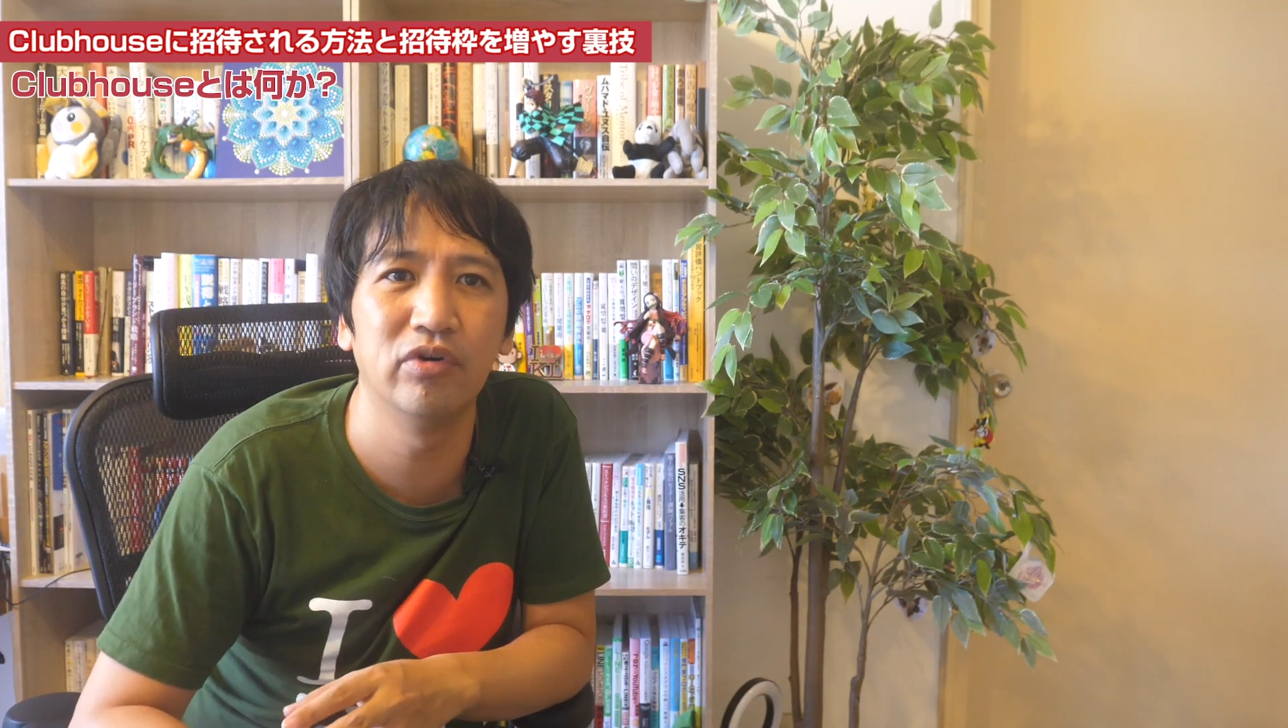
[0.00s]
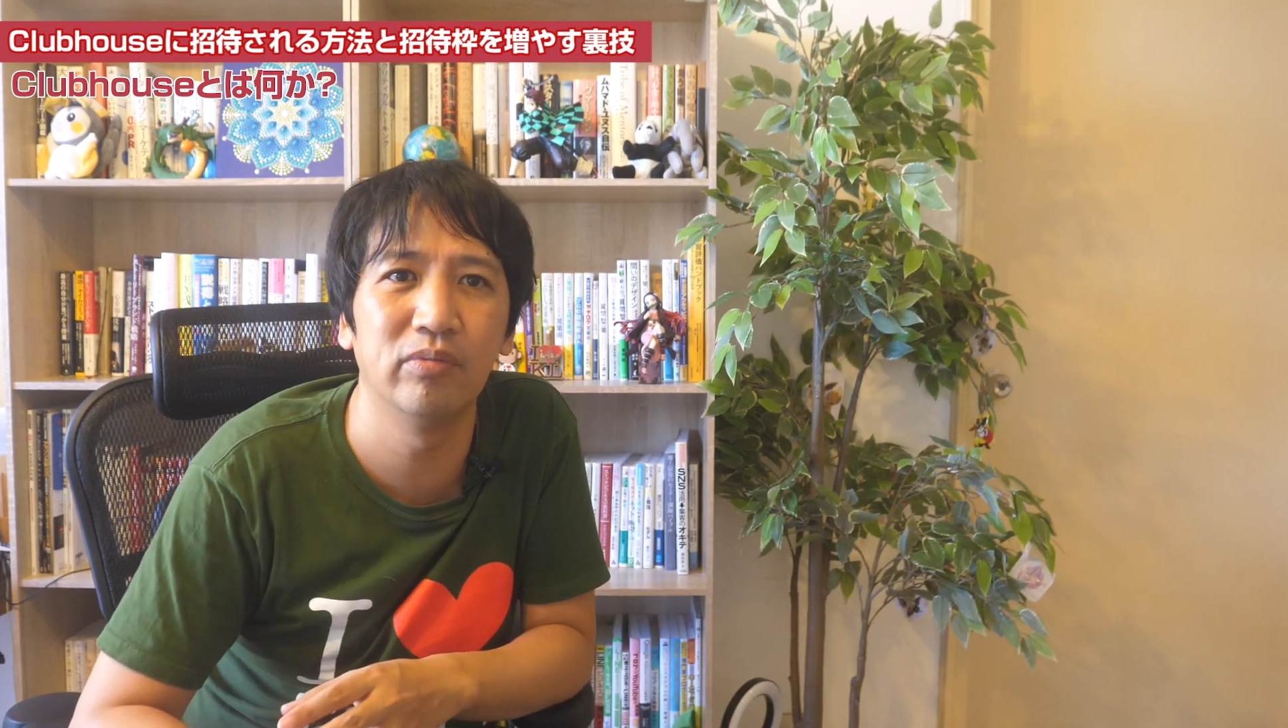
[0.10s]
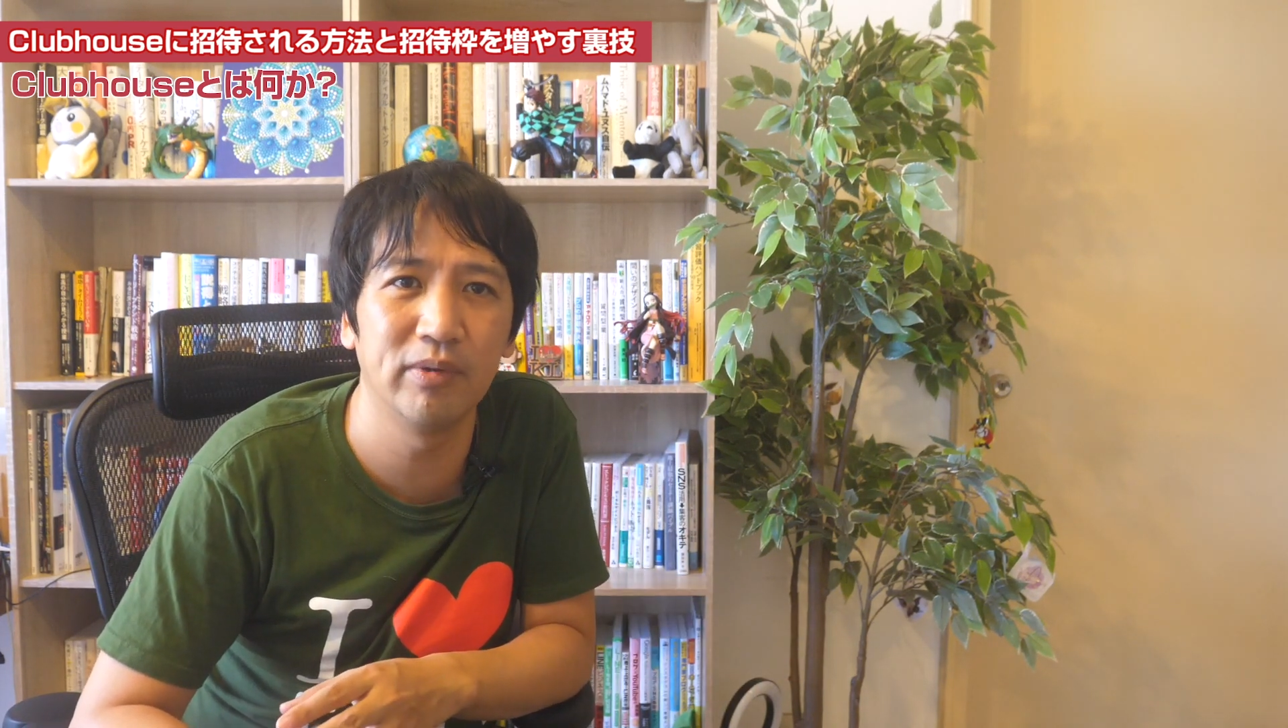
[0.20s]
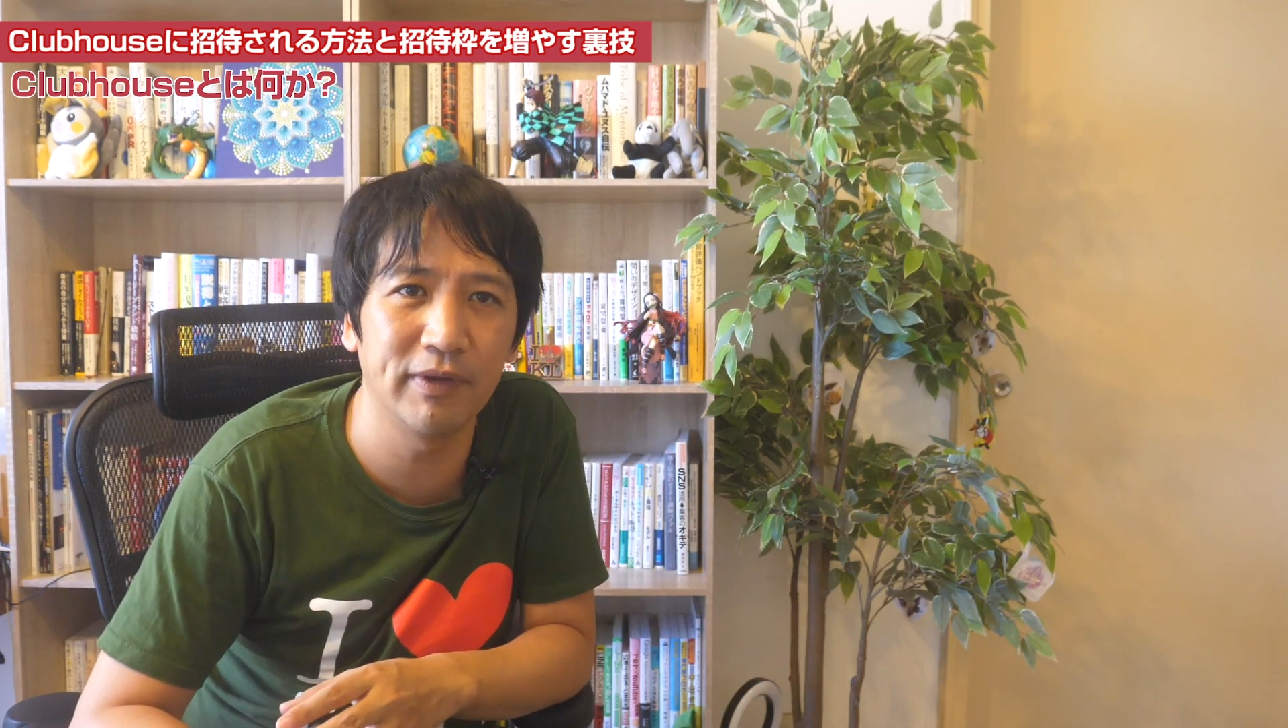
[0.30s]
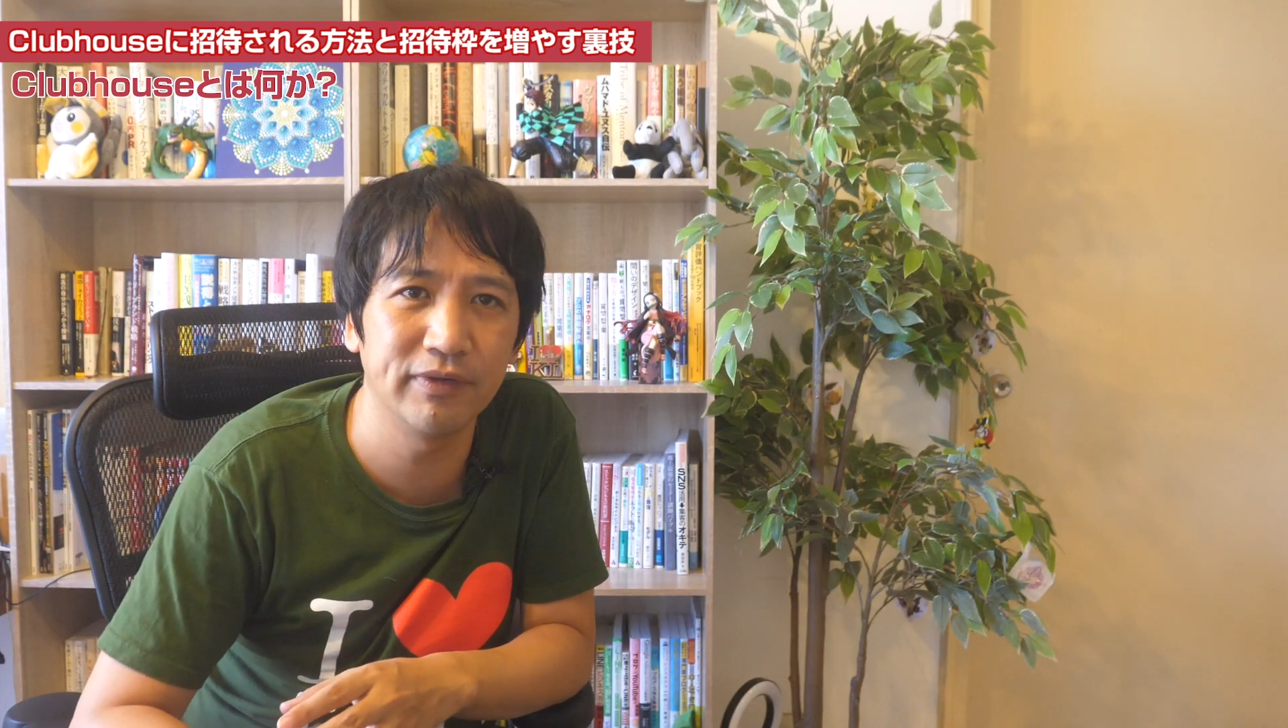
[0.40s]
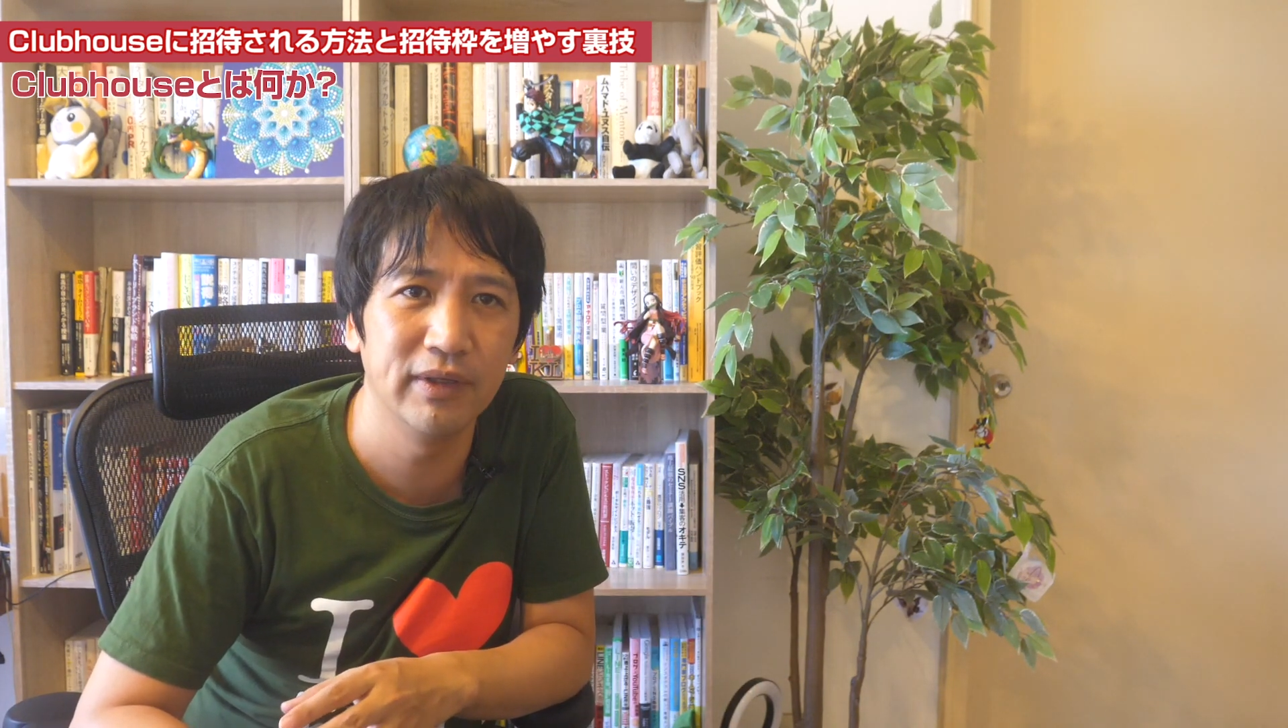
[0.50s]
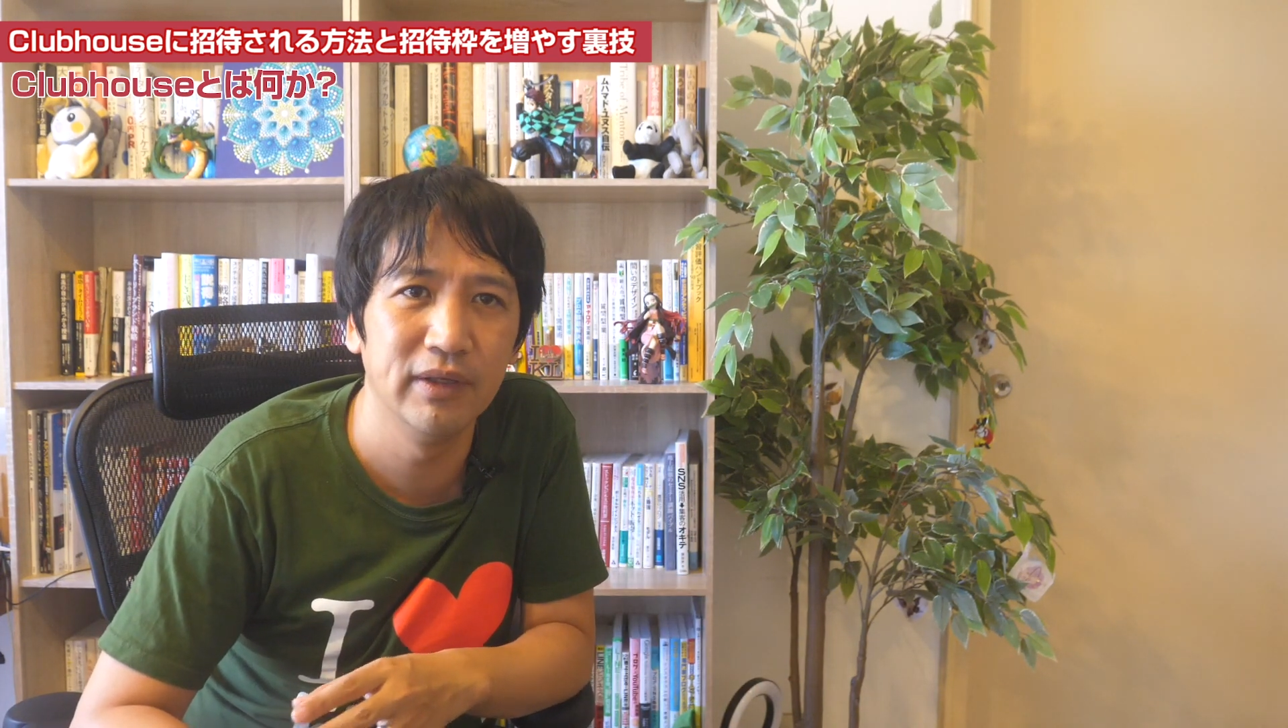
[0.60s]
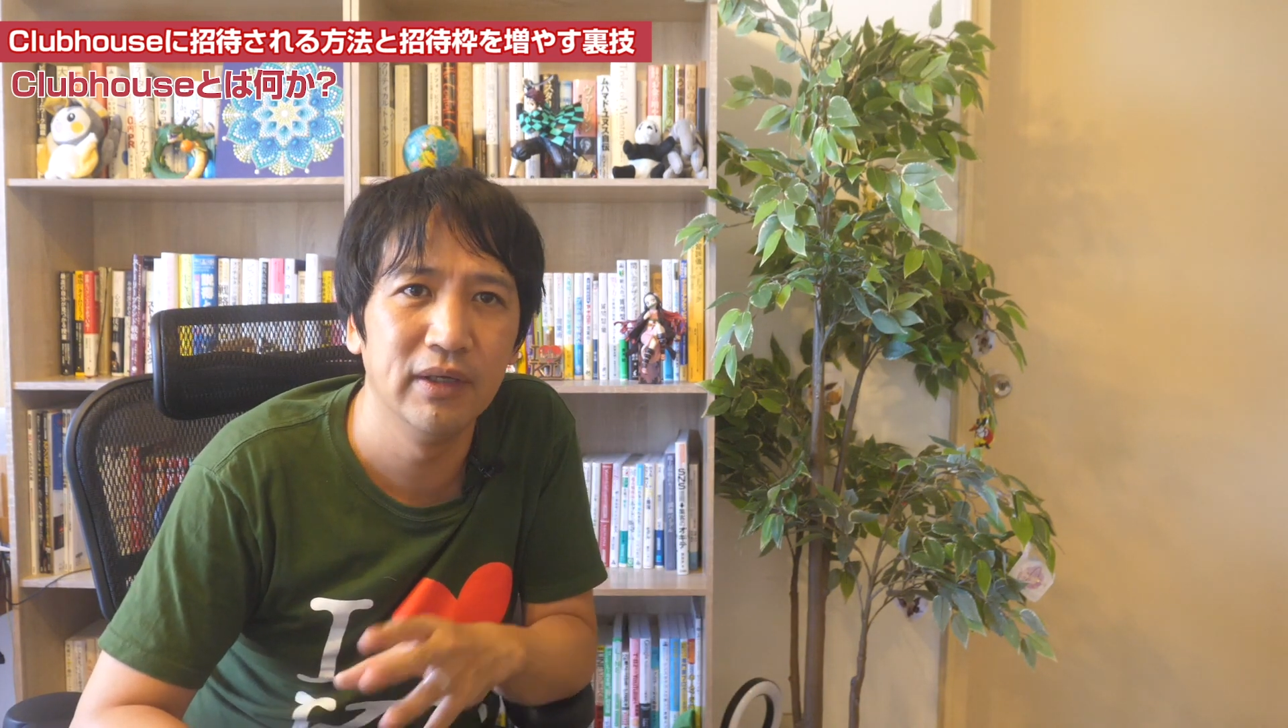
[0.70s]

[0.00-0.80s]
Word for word: 思います。